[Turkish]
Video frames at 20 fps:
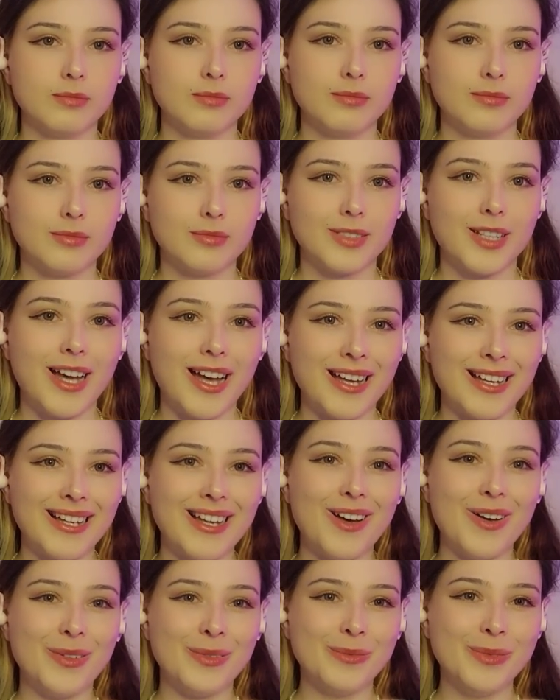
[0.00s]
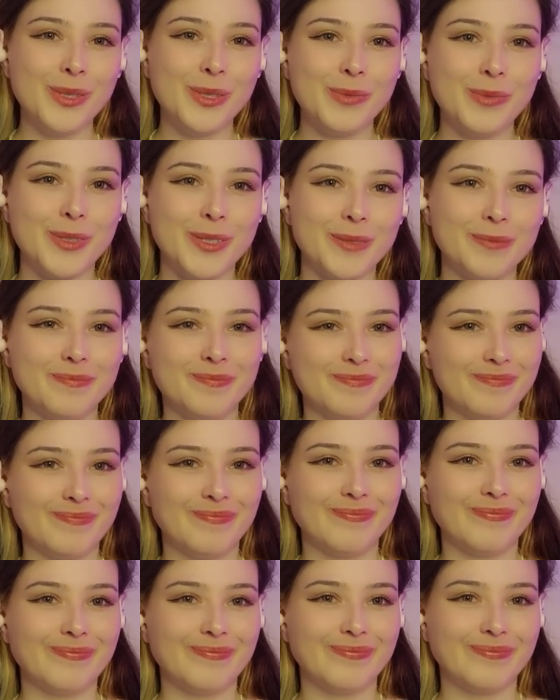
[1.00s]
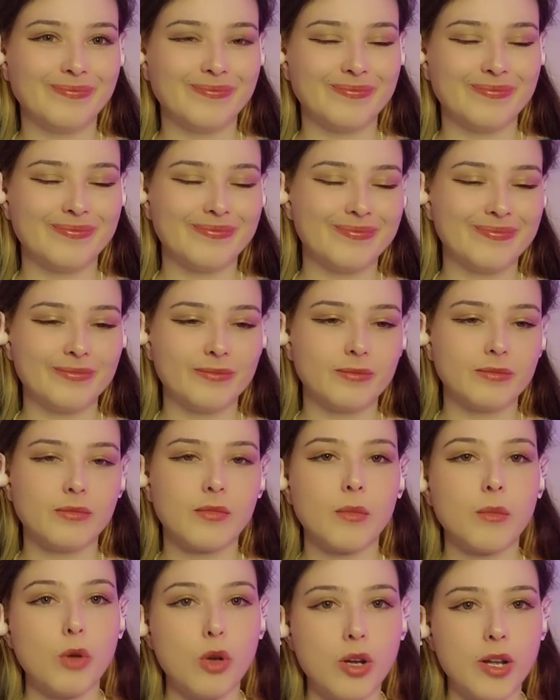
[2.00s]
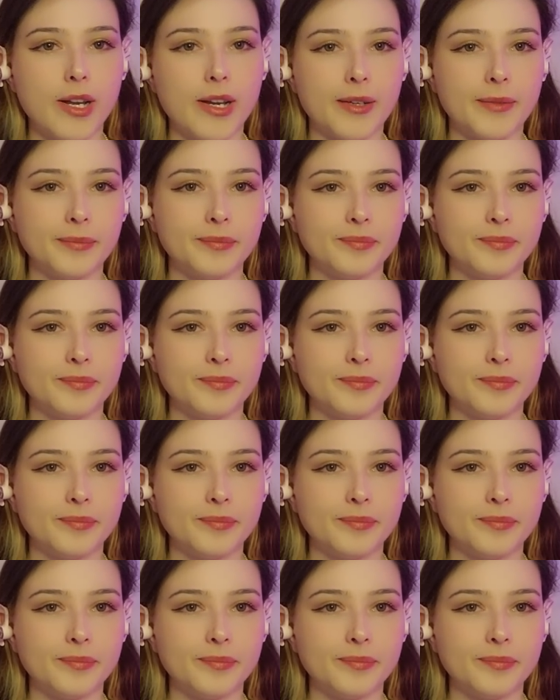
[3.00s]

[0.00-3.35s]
Kanka almış mı? Böyle.